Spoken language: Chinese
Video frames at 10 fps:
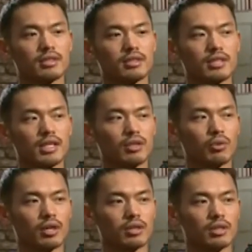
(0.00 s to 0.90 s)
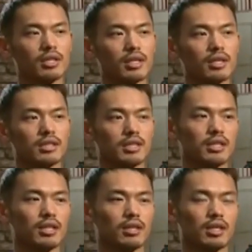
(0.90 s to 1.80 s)
那这样的话，可能一点
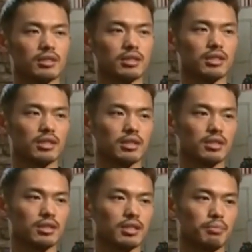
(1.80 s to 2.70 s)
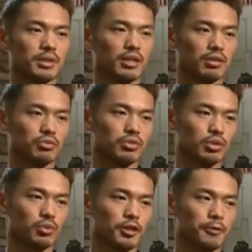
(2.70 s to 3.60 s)
点积累，让自己可能在比赛
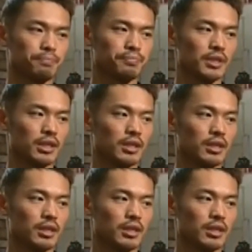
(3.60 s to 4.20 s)
当中就会。